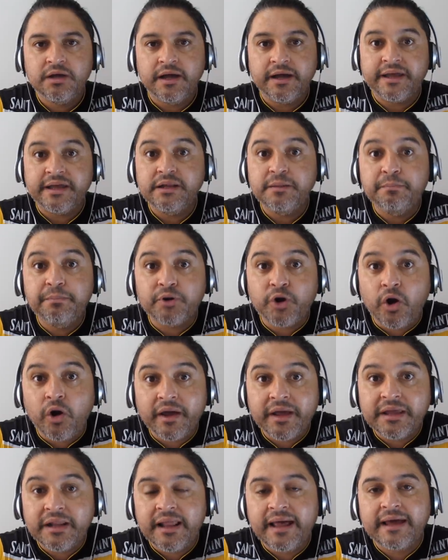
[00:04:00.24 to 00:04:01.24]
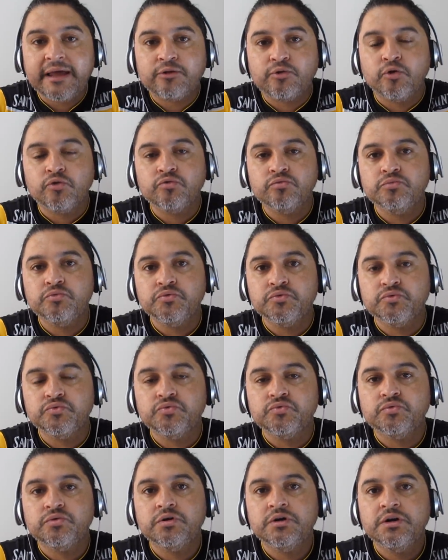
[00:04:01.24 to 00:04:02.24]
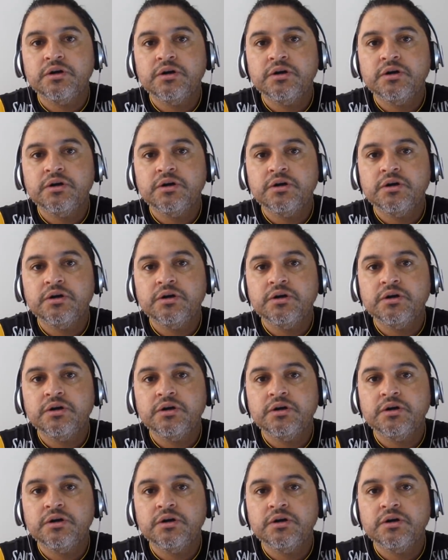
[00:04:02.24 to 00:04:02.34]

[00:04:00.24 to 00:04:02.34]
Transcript: aquele blog lá que todo mundo,